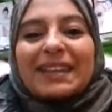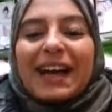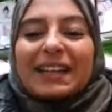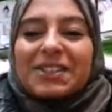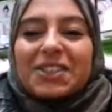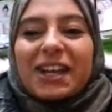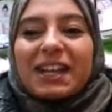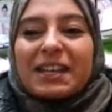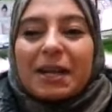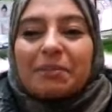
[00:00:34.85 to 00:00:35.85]
النهار ان شاء
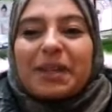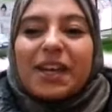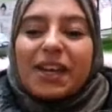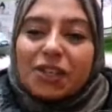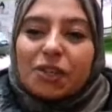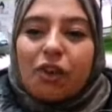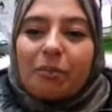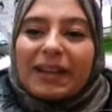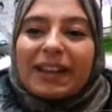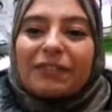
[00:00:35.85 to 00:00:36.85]
الله يا ربي
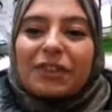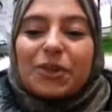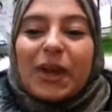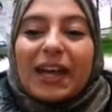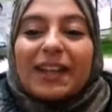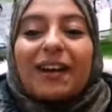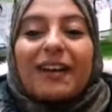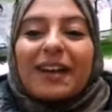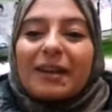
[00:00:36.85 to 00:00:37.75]
جبتكم هاد لا هذا